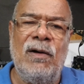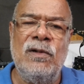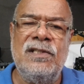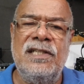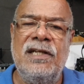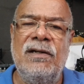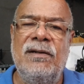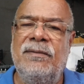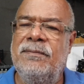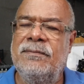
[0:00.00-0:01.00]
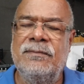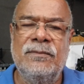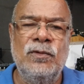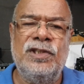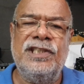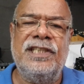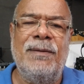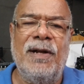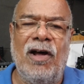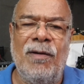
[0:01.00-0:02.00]
ou se no
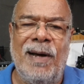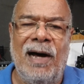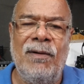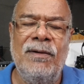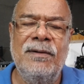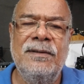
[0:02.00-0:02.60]
sistema normal,